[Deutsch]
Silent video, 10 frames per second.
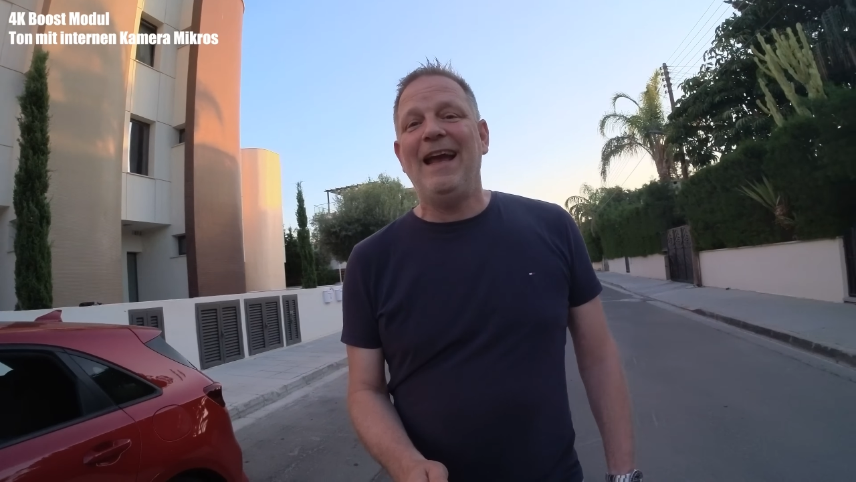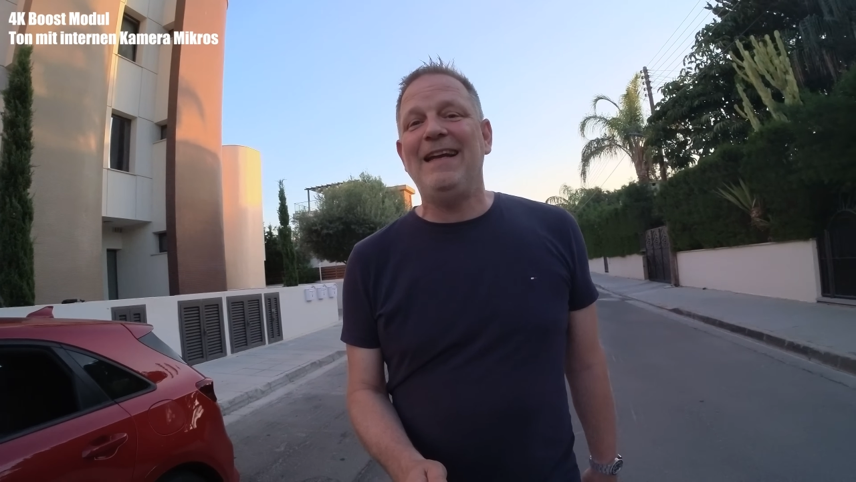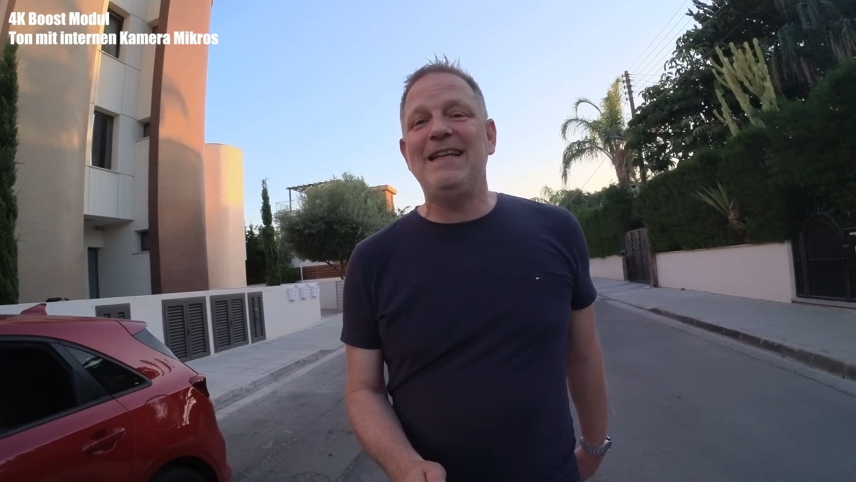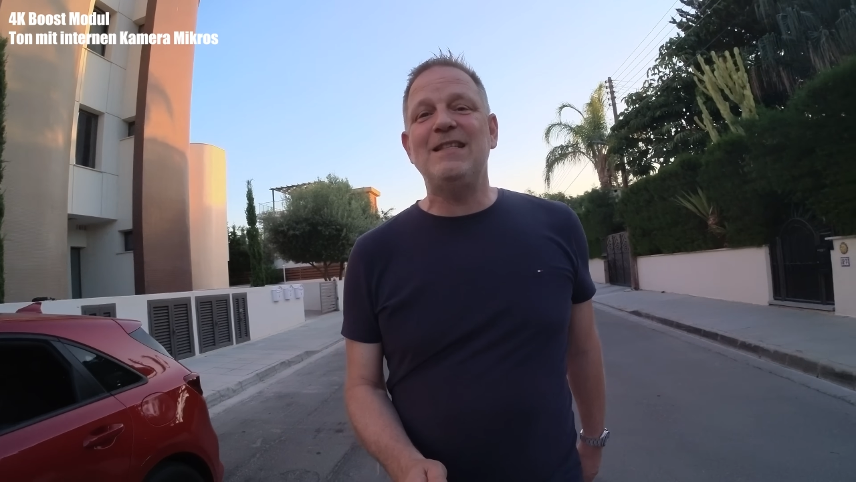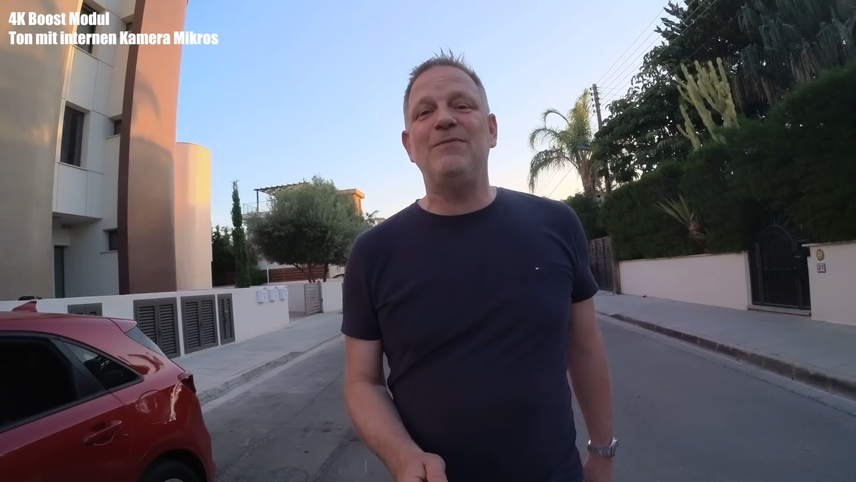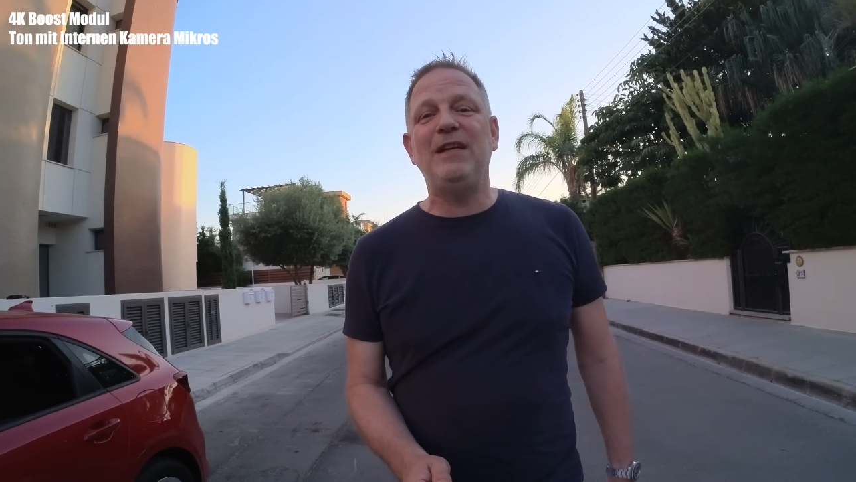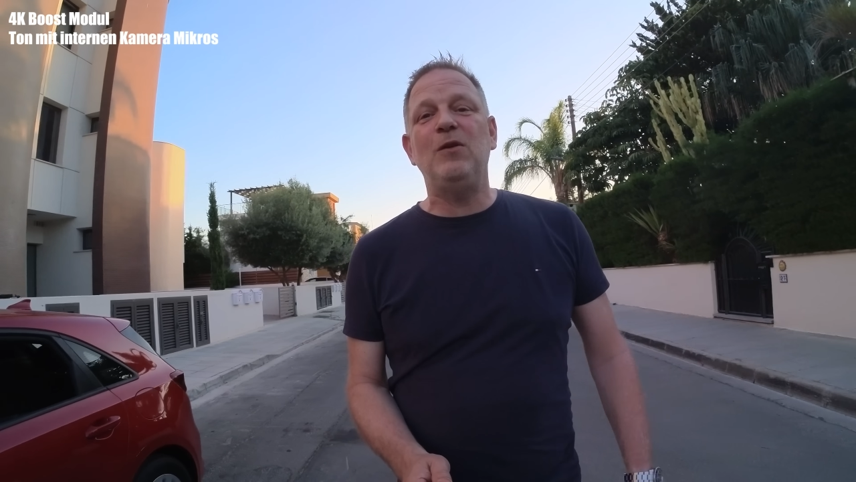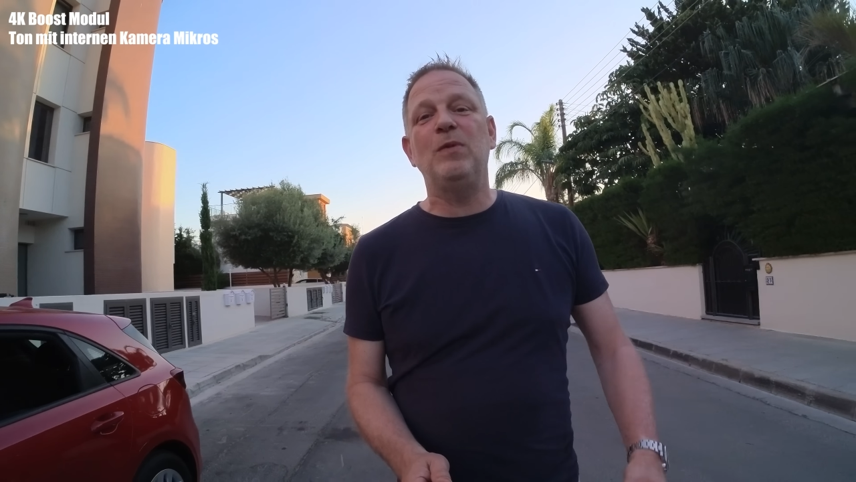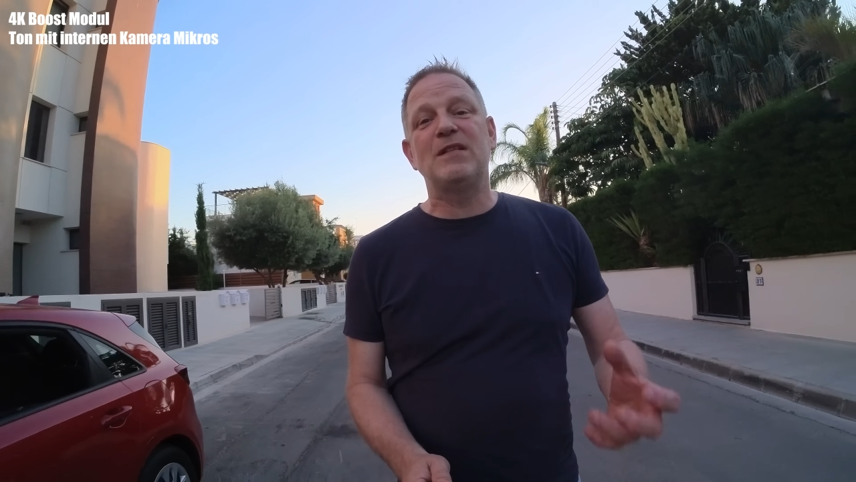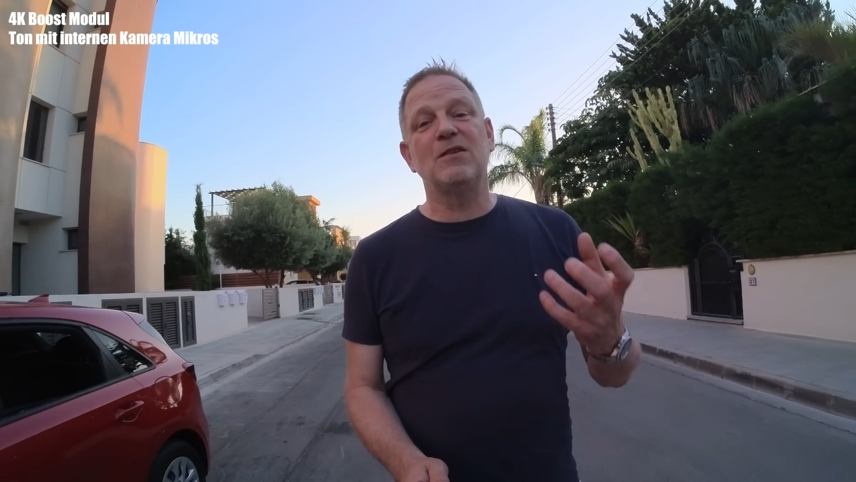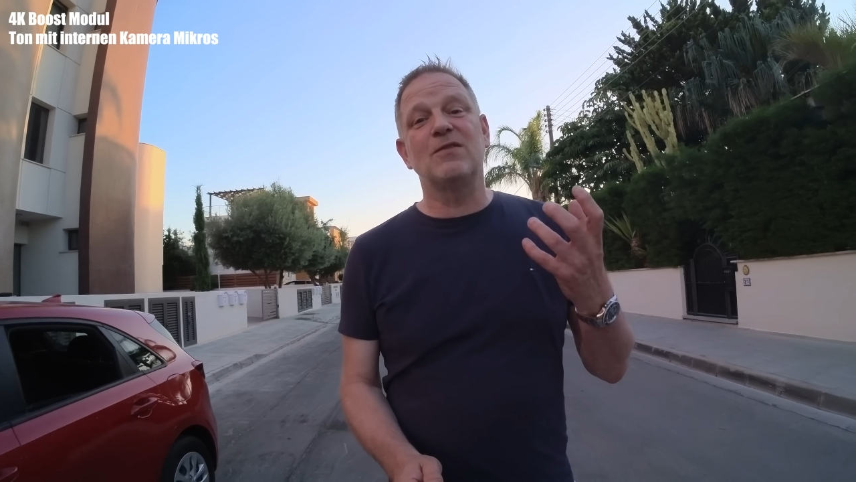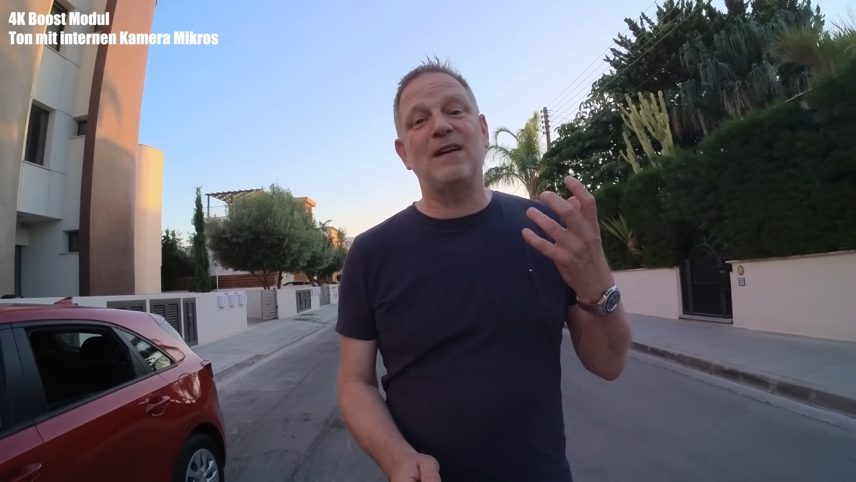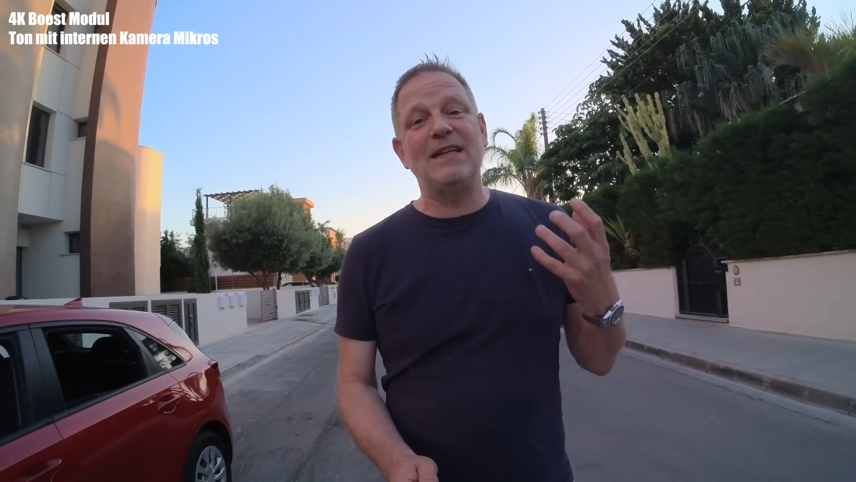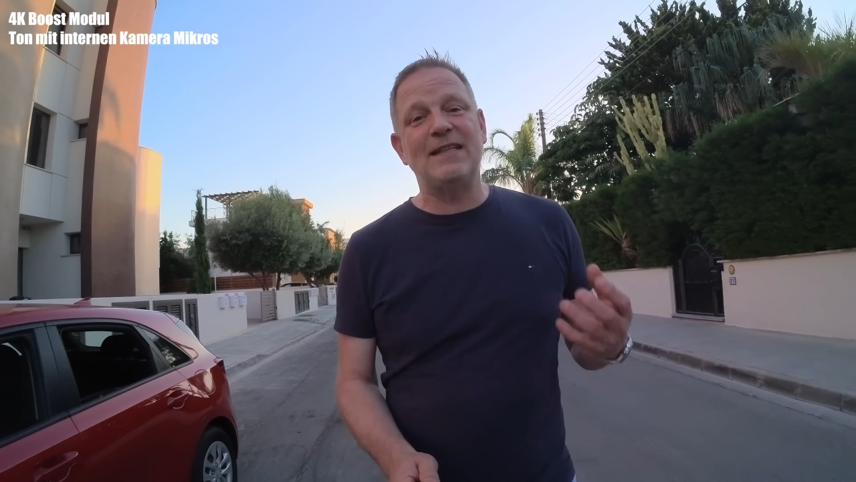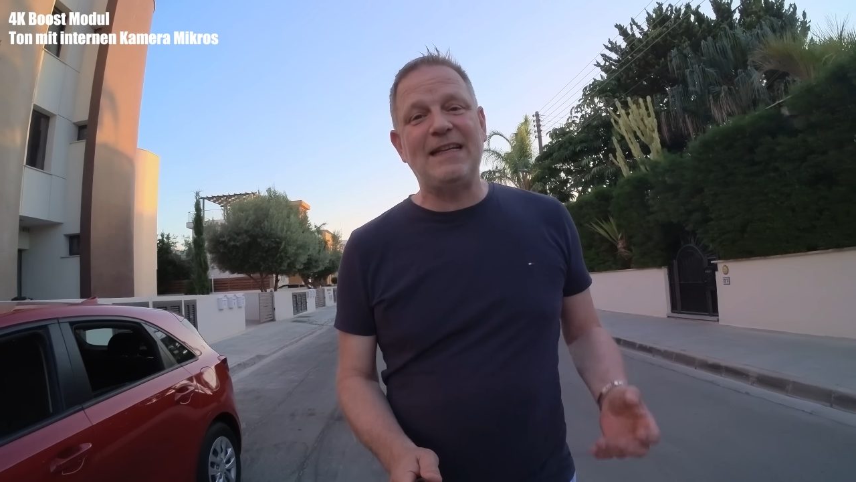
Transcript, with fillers: in diesem Video bzw.